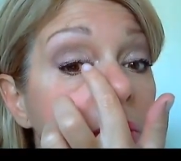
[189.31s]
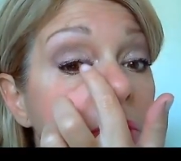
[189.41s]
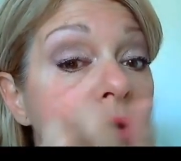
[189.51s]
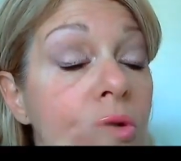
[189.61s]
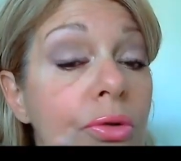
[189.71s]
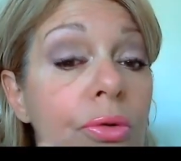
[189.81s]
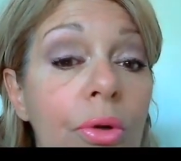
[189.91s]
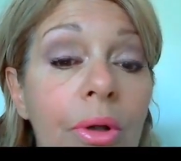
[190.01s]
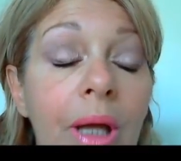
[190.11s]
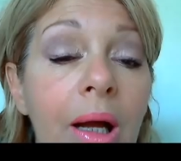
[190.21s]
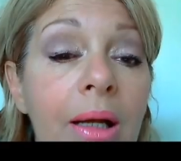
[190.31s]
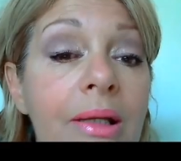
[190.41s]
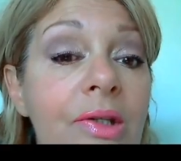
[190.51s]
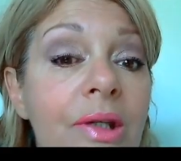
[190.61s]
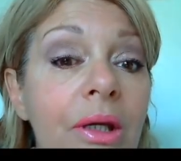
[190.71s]
sur la
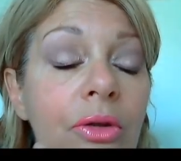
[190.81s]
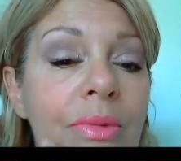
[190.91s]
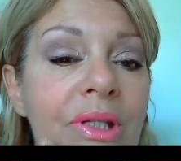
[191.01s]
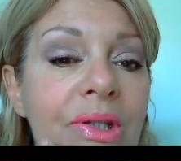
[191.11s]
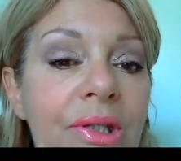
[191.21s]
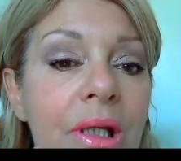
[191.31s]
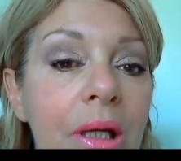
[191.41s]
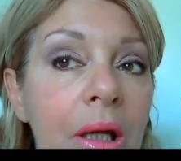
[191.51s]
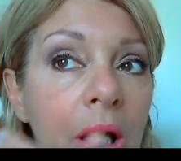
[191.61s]
lisière de mes cils